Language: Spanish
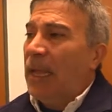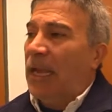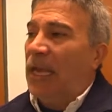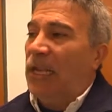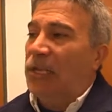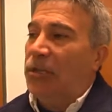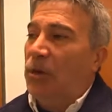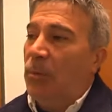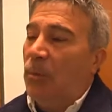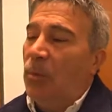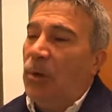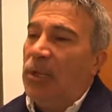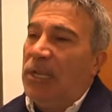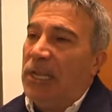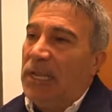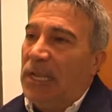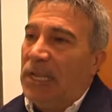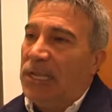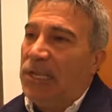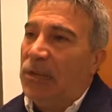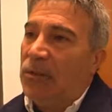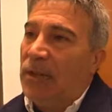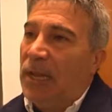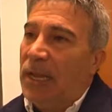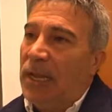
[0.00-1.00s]
que son
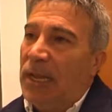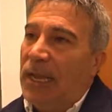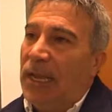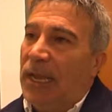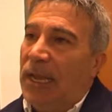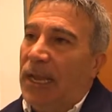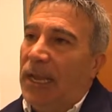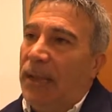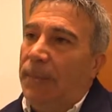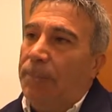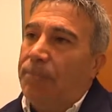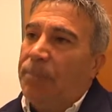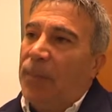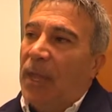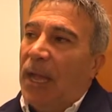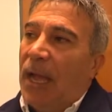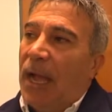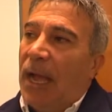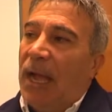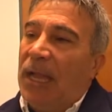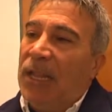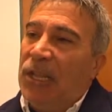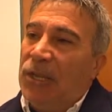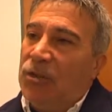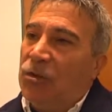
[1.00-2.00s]
multinacionales que
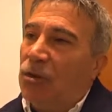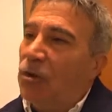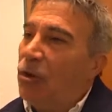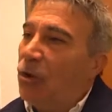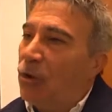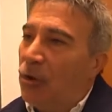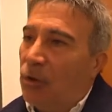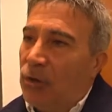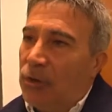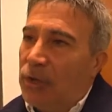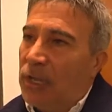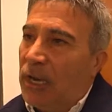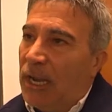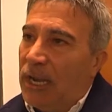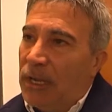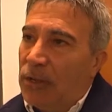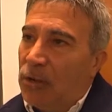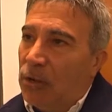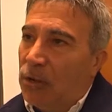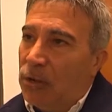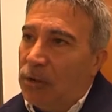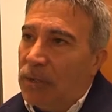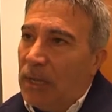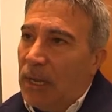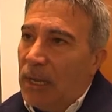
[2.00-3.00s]
han hecho los
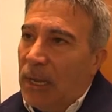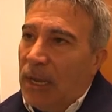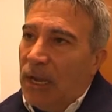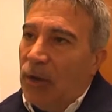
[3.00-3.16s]
contratos,